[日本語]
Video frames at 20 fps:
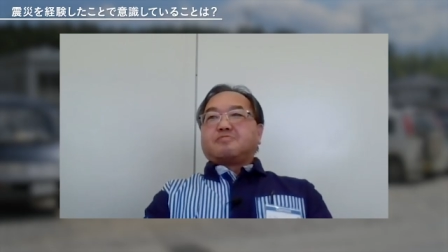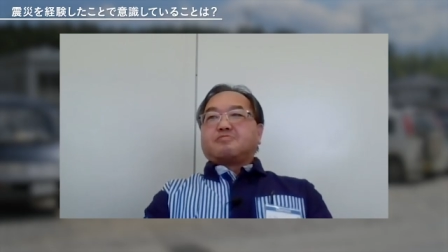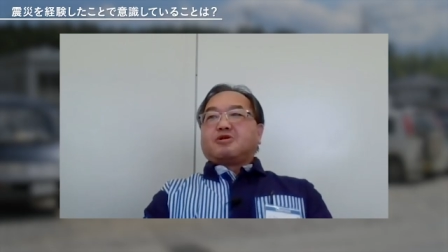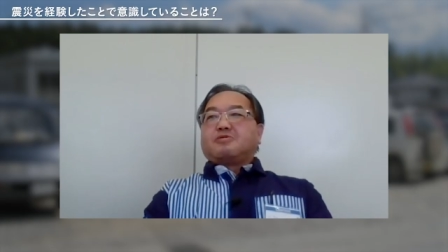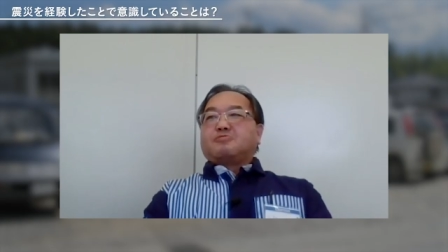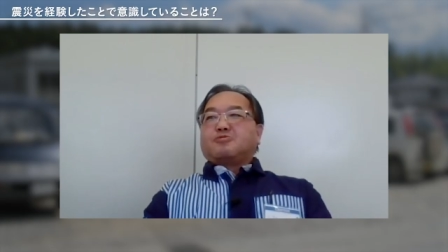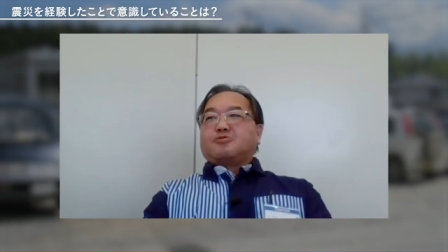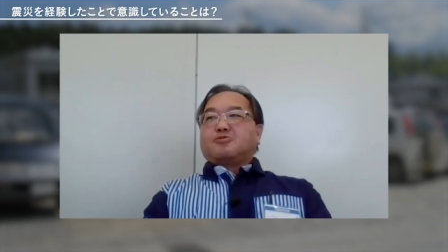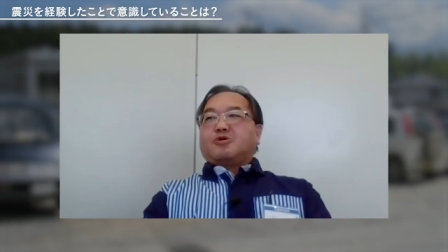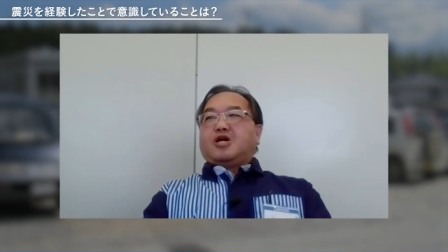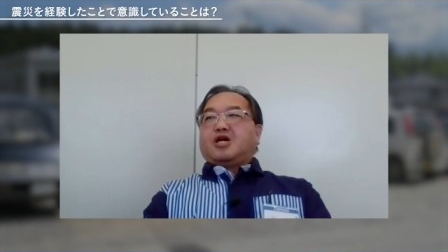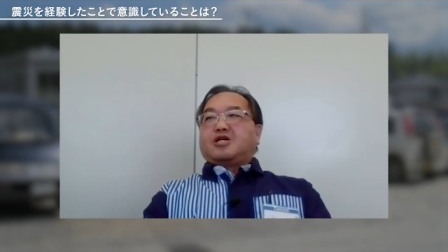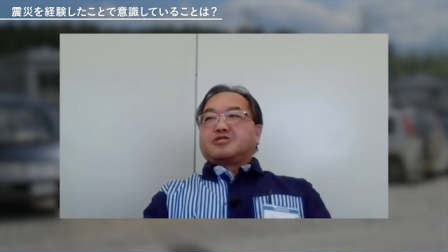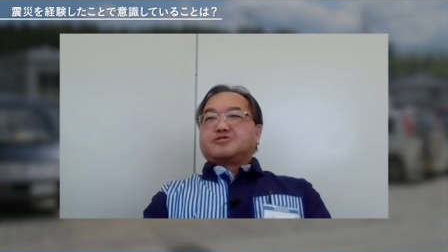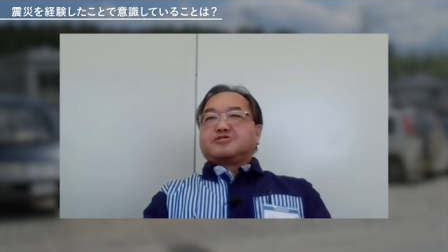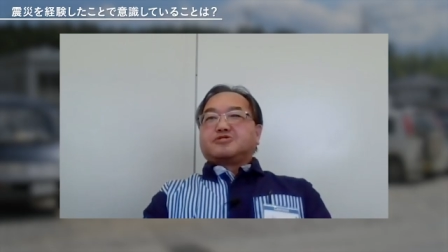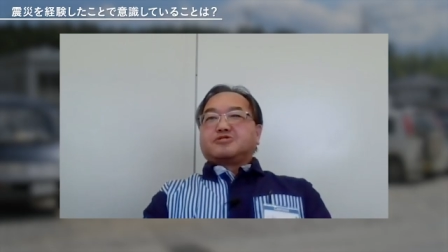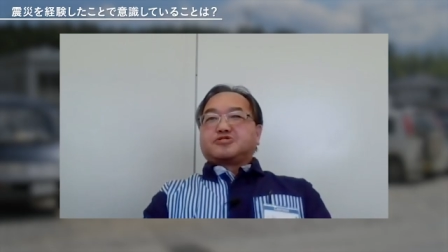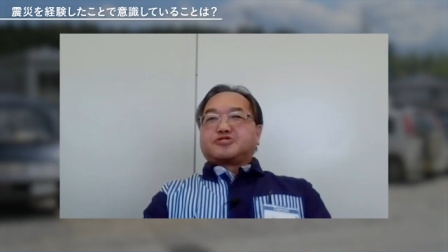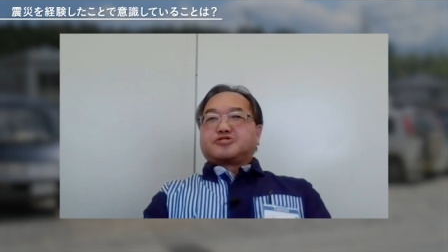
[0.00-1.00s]
今もあ
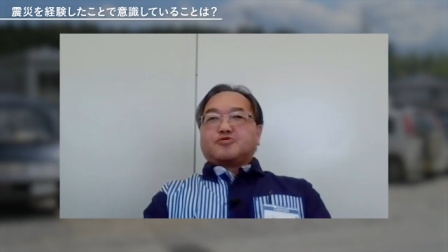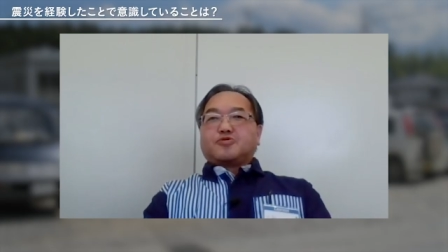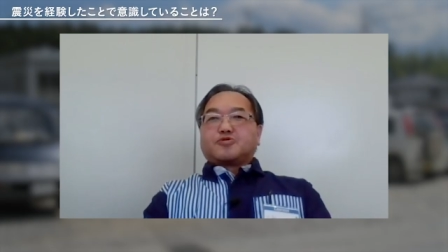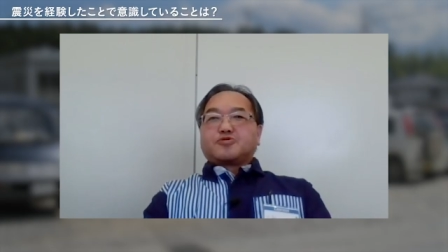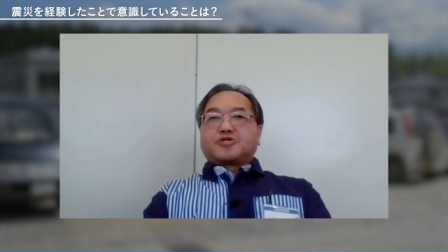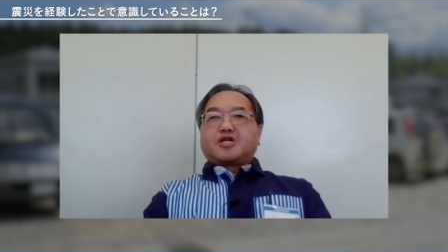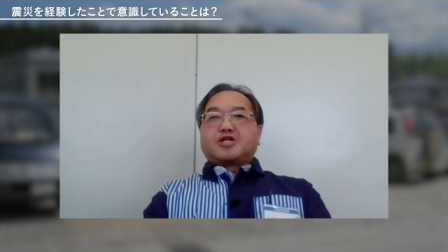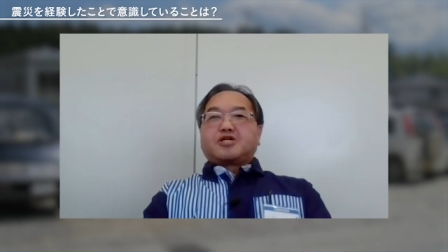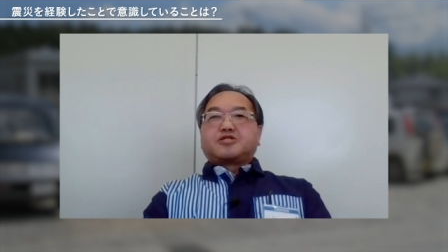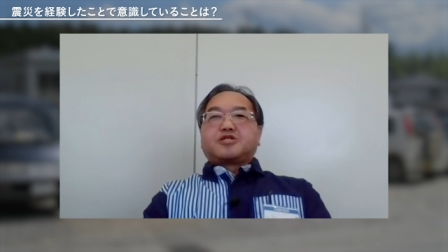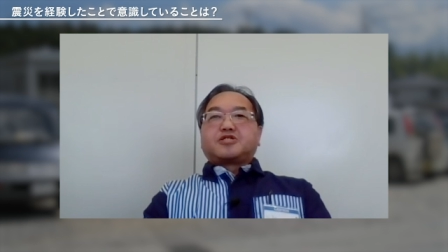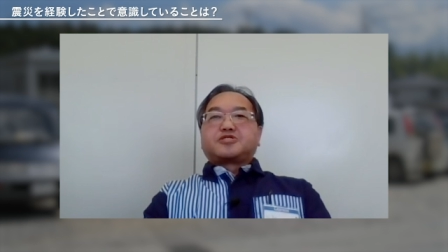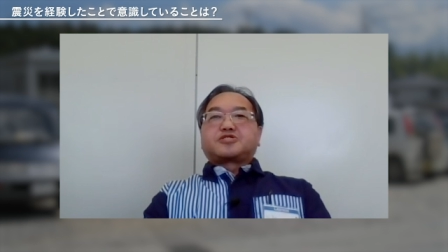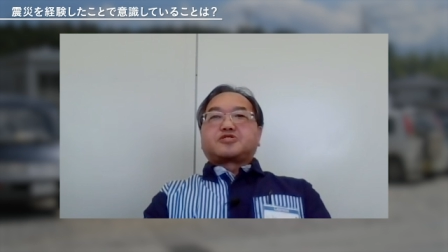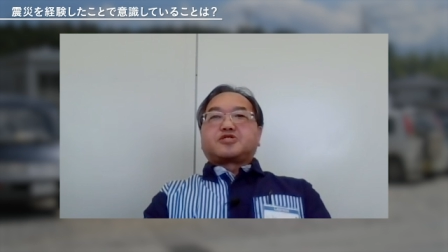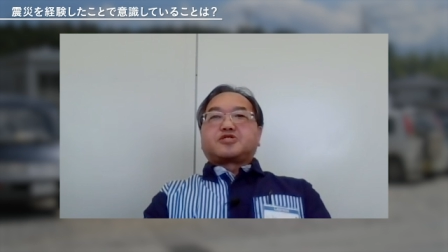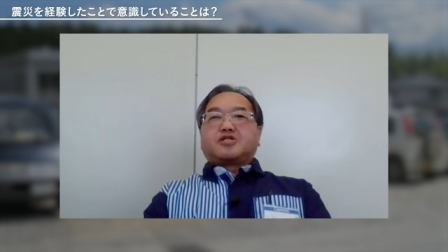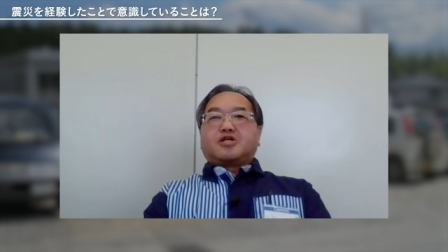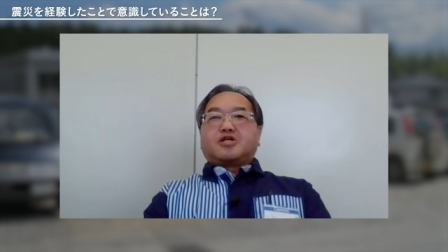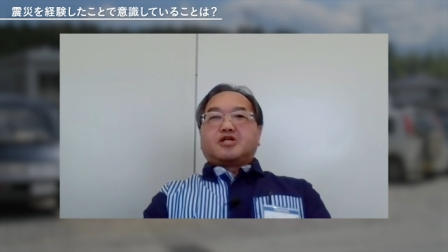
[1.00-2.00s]
る状態で
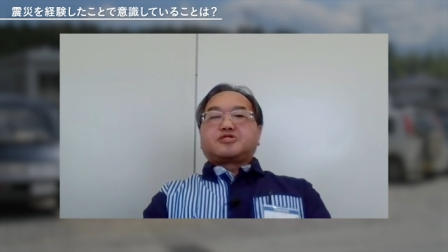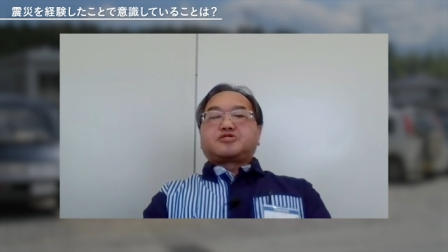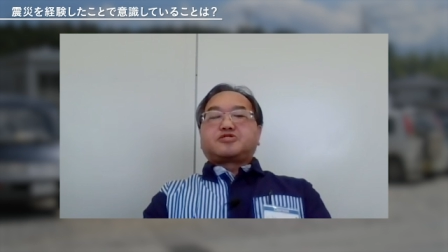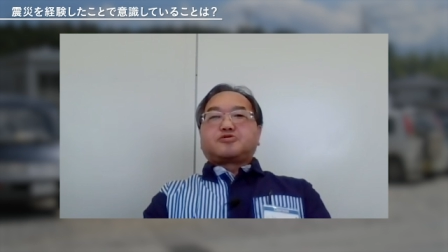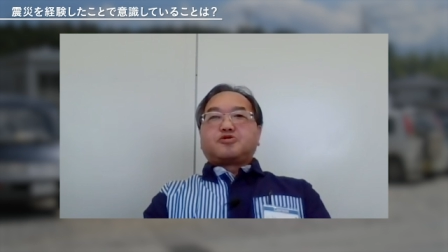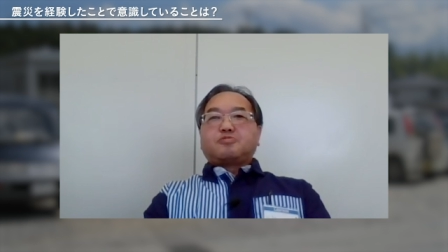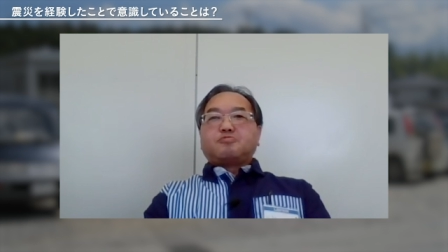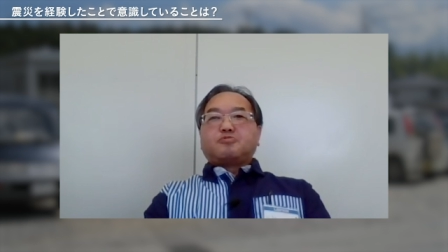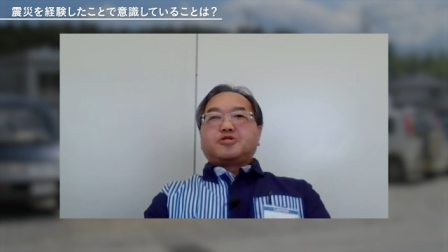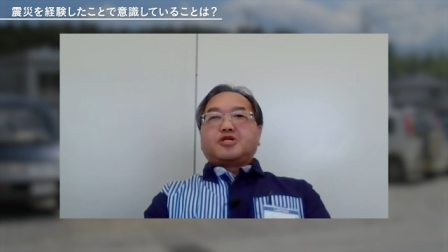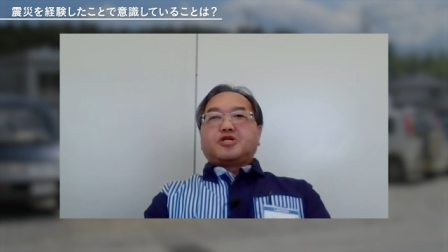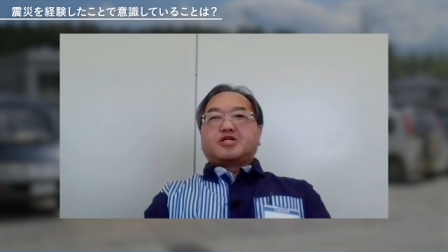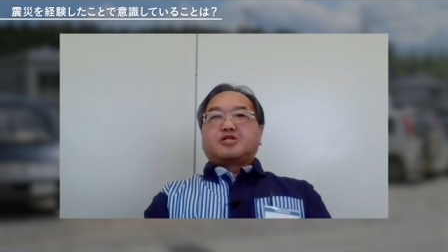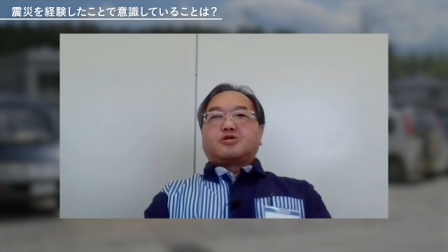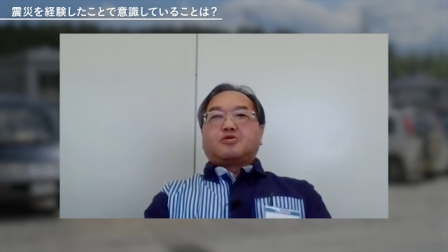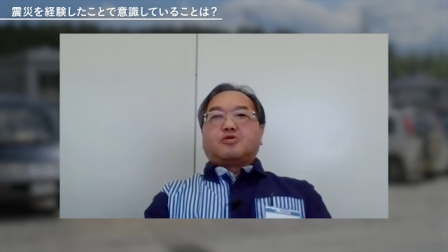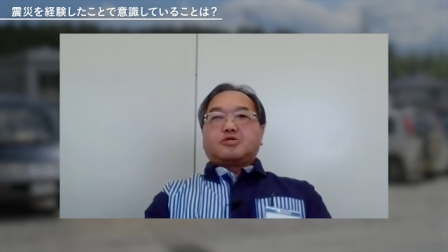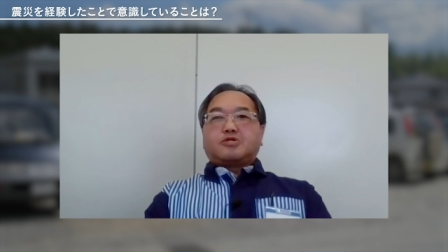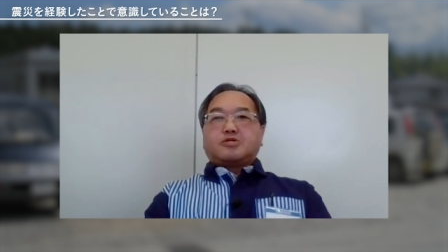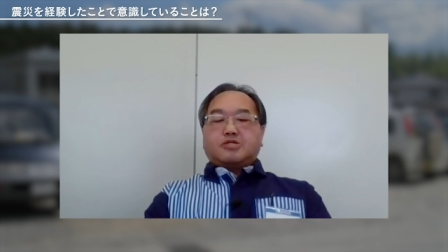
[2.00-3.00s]
すからそれもだか
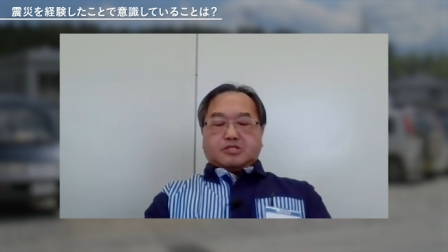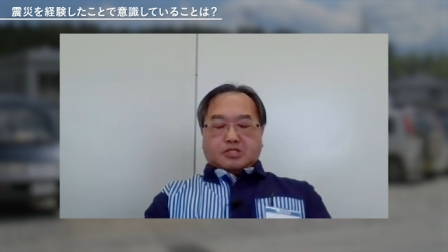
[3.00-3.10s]
ら